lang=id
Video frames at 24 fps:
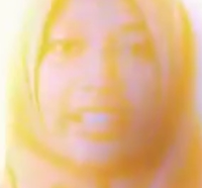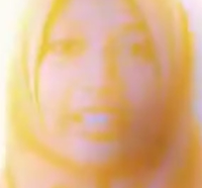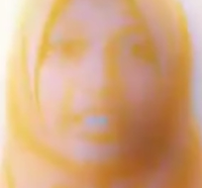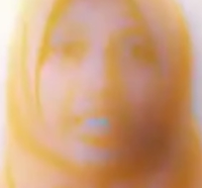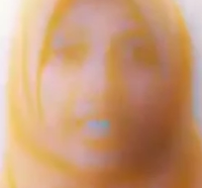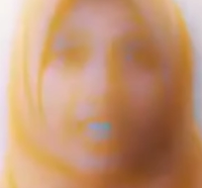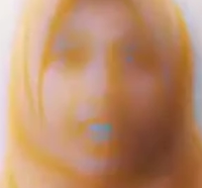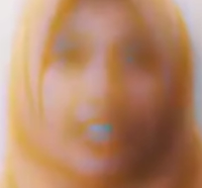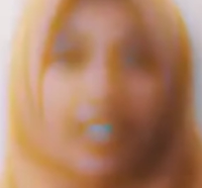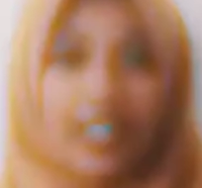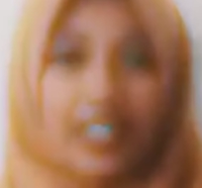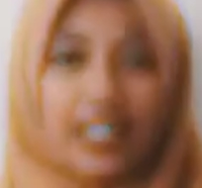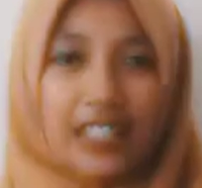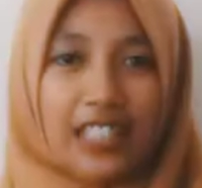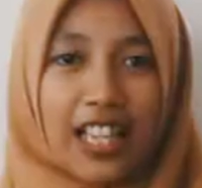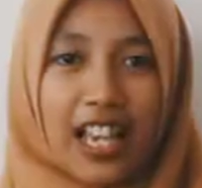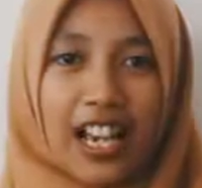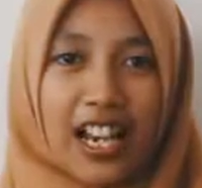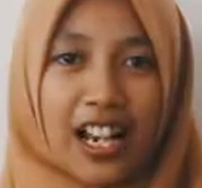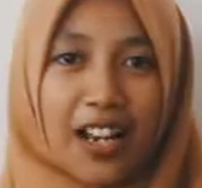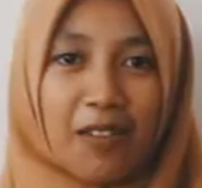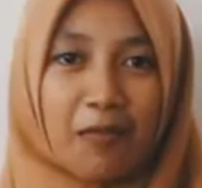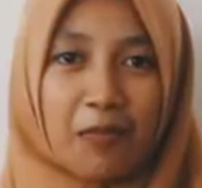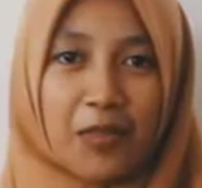yang terakhir
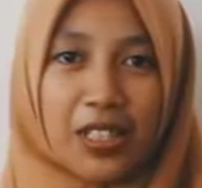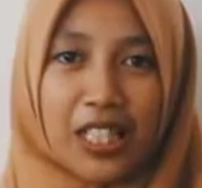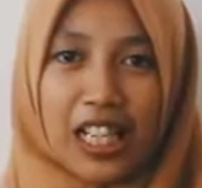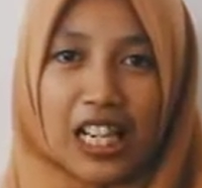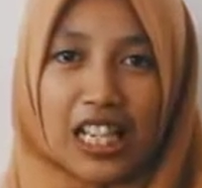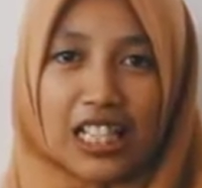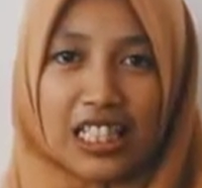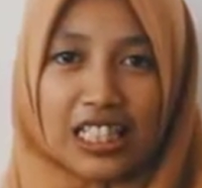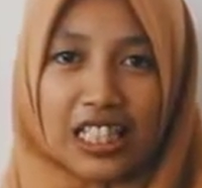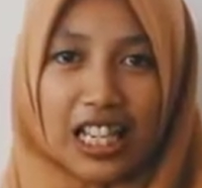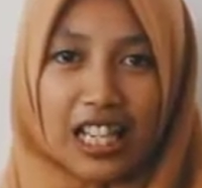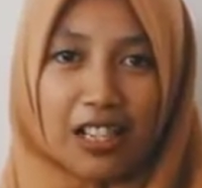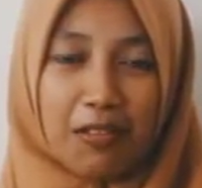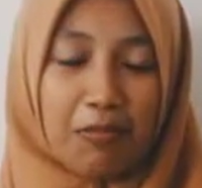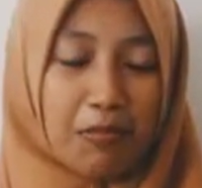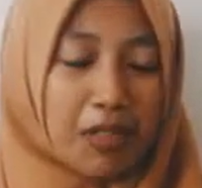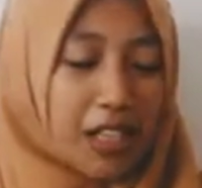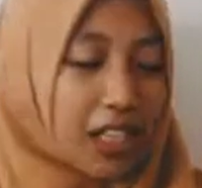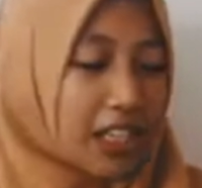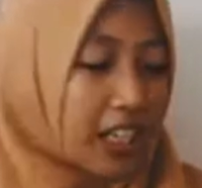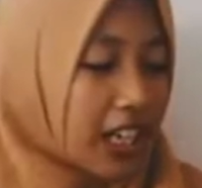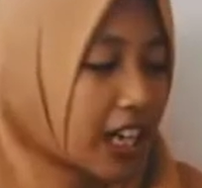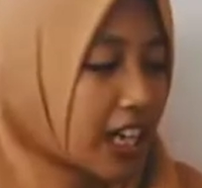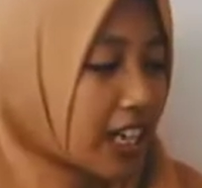saya akan menjelaskan
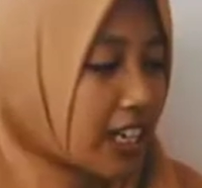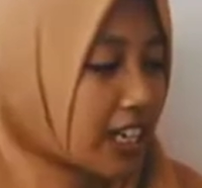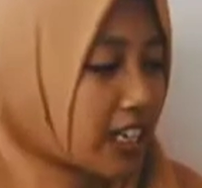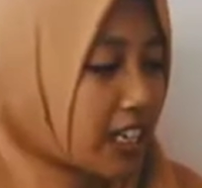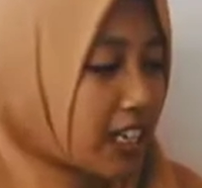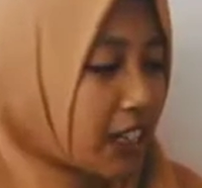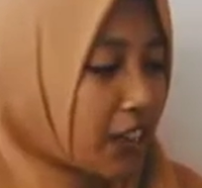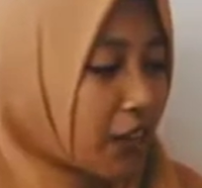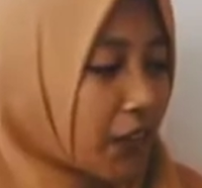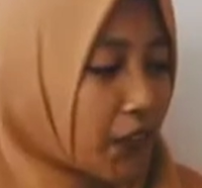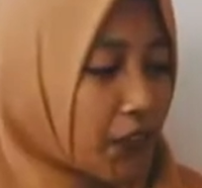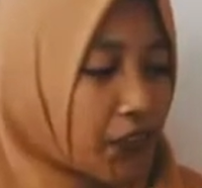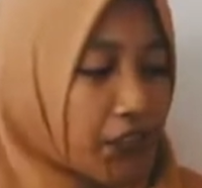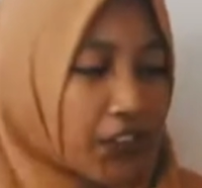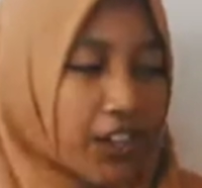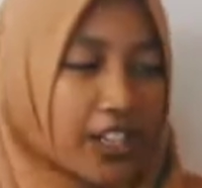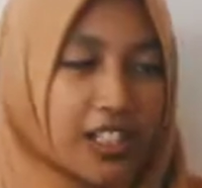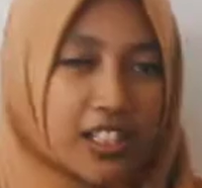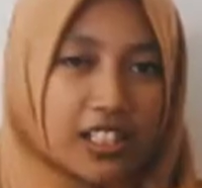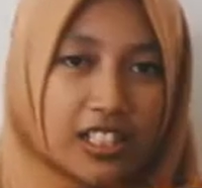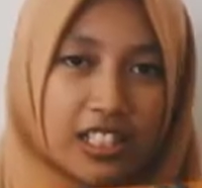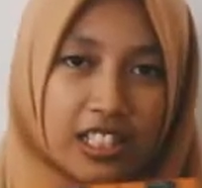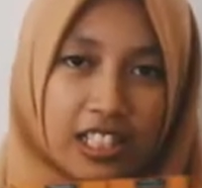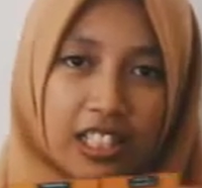mengenai
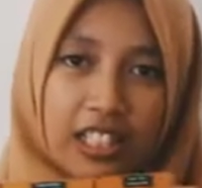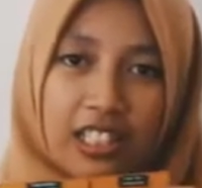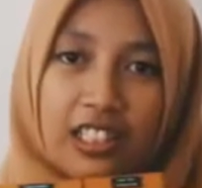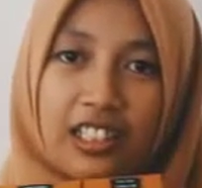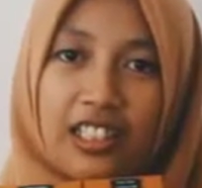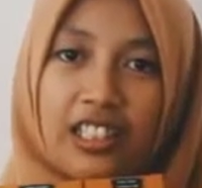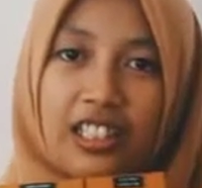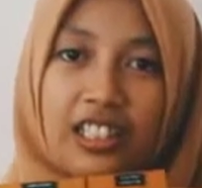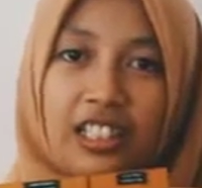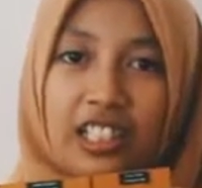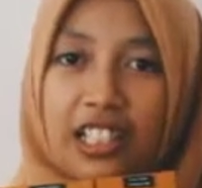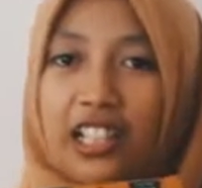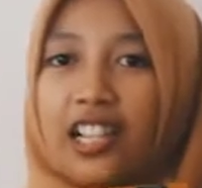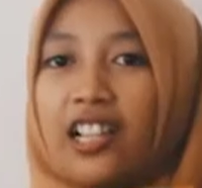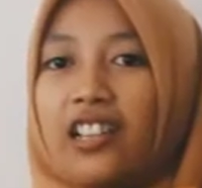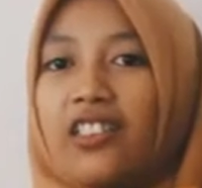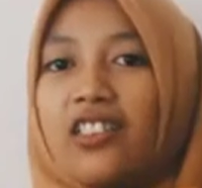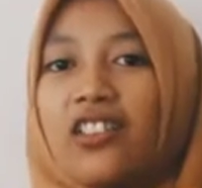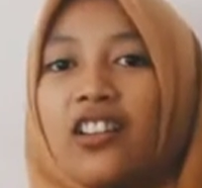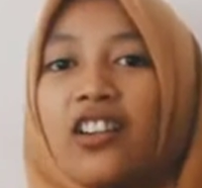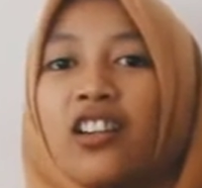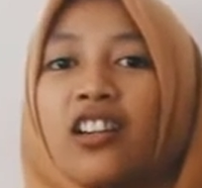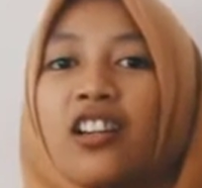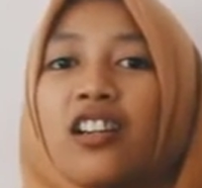function
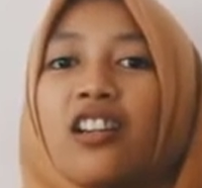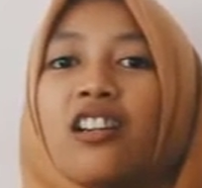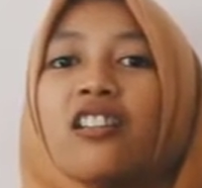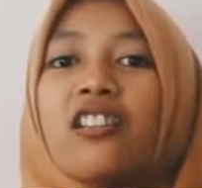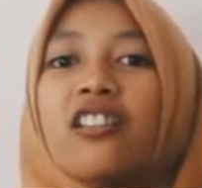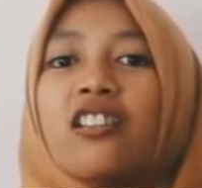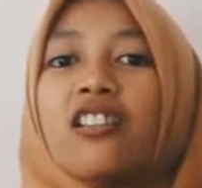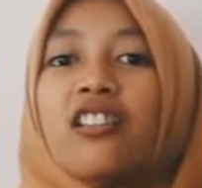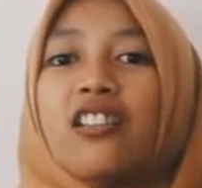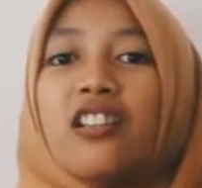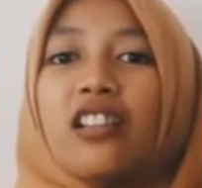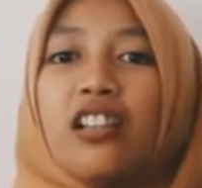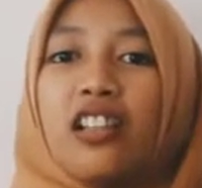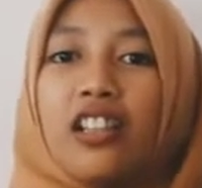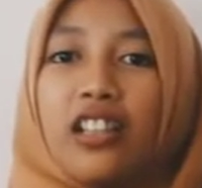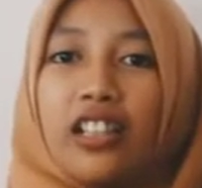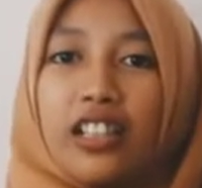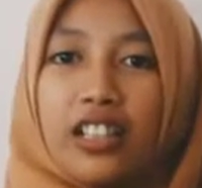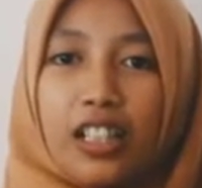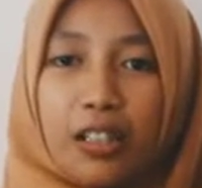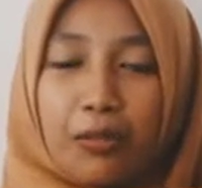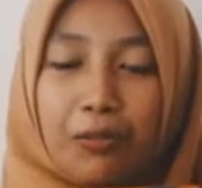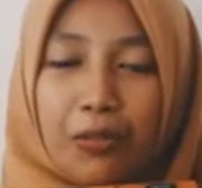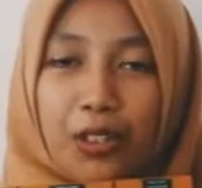generator
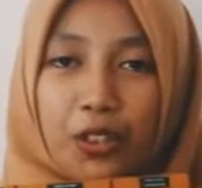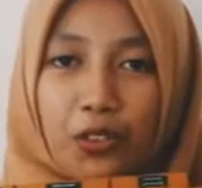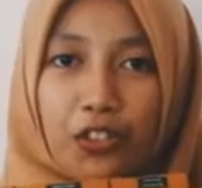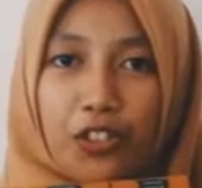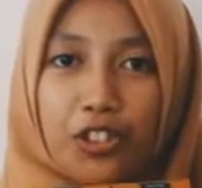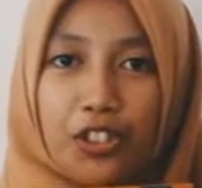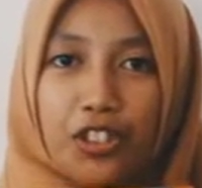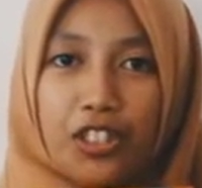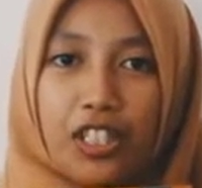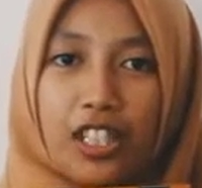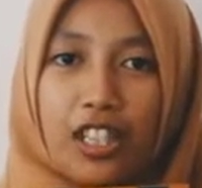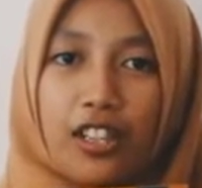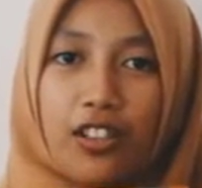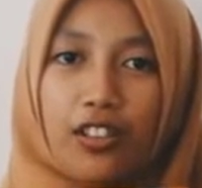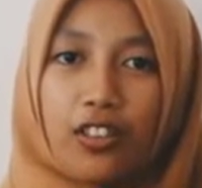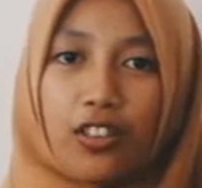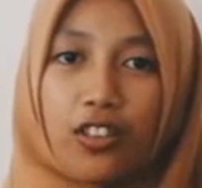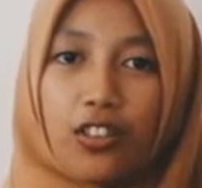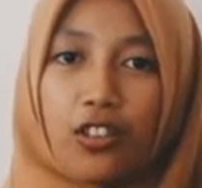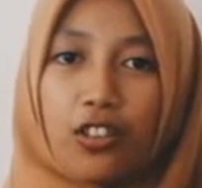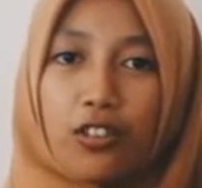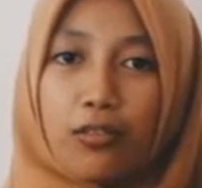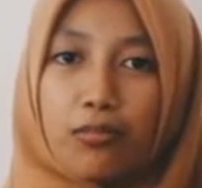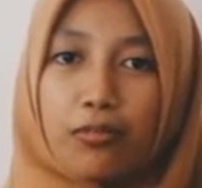yang berfungsi
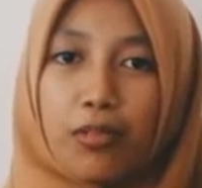untuk